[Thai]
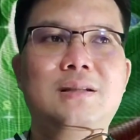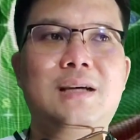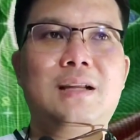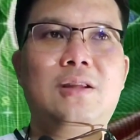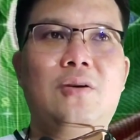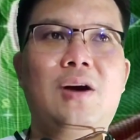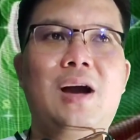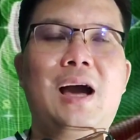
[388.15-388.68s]
จะ
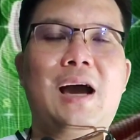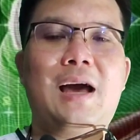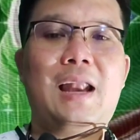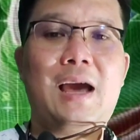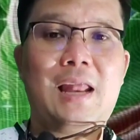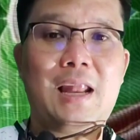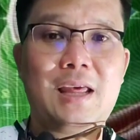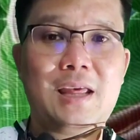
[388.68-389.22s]
ต้องหา
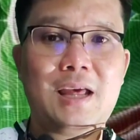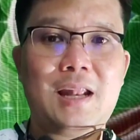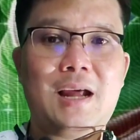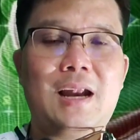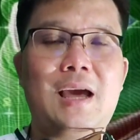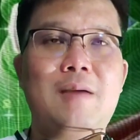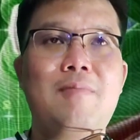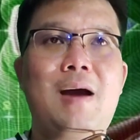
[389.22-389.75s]
รายละเอียด
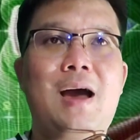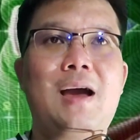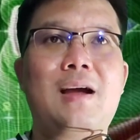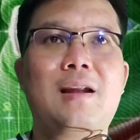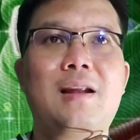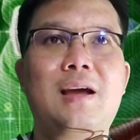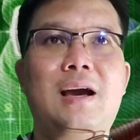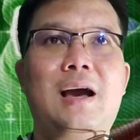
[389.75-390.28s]
อะไรบ้าง
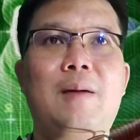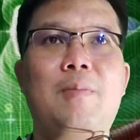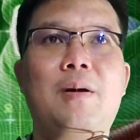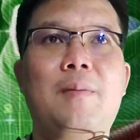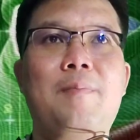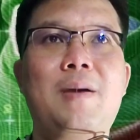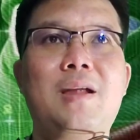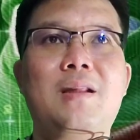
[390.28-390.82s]
นะครับ
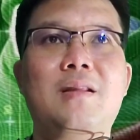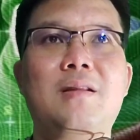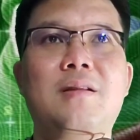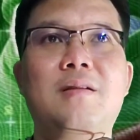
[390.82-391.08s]
ก็เป็น